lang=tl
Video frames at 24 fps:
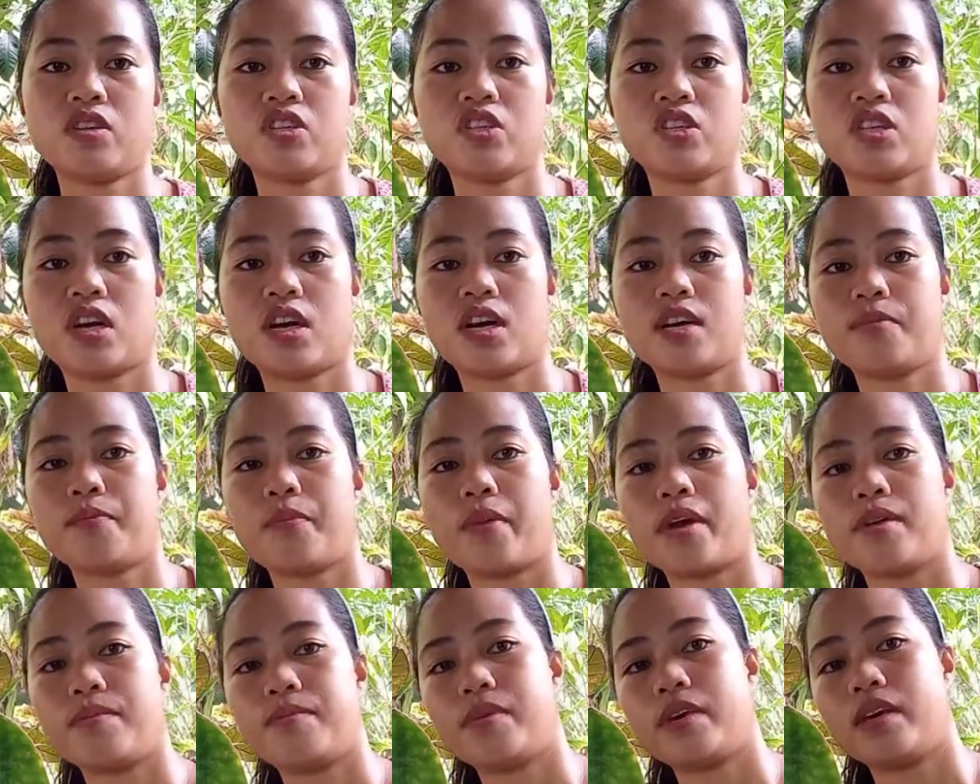din siyang
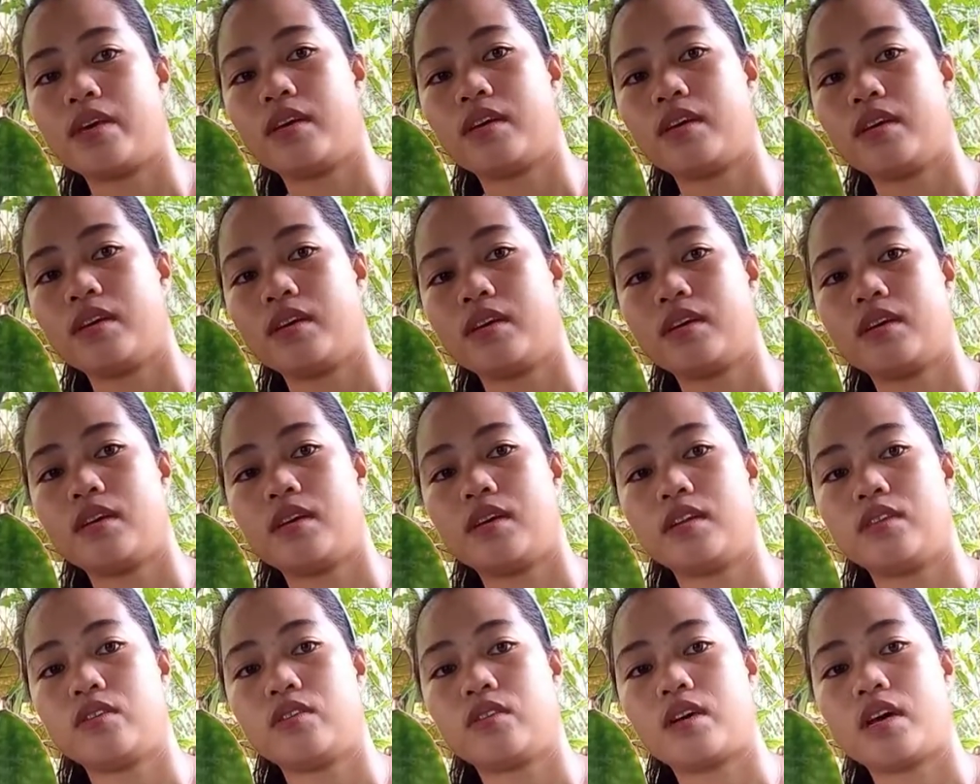baby.
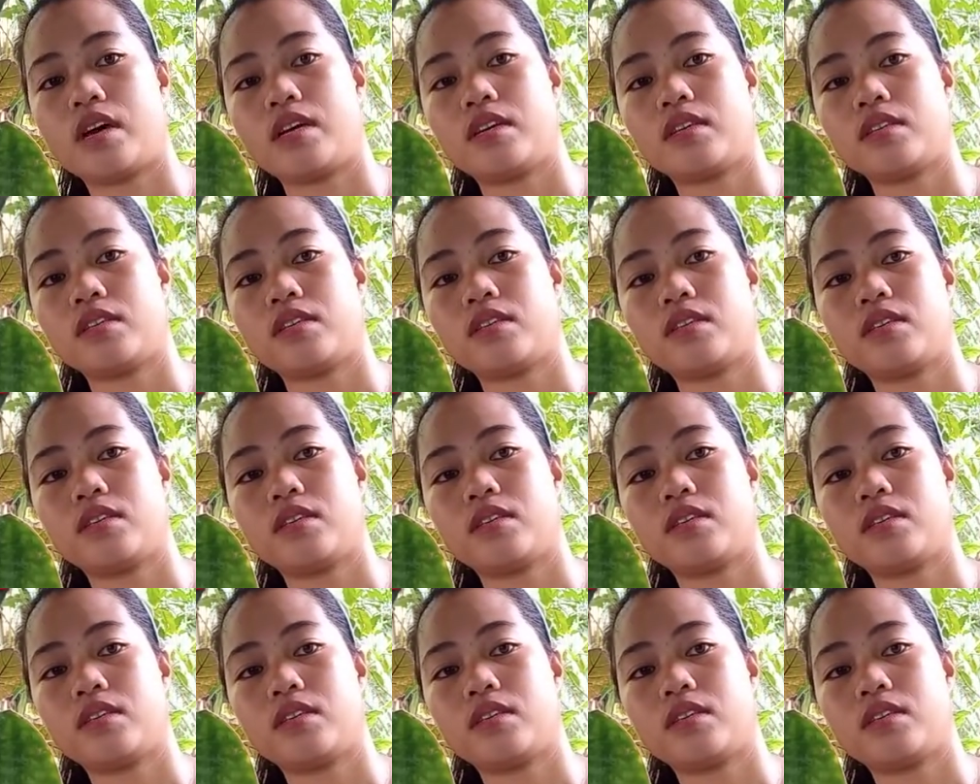So guys,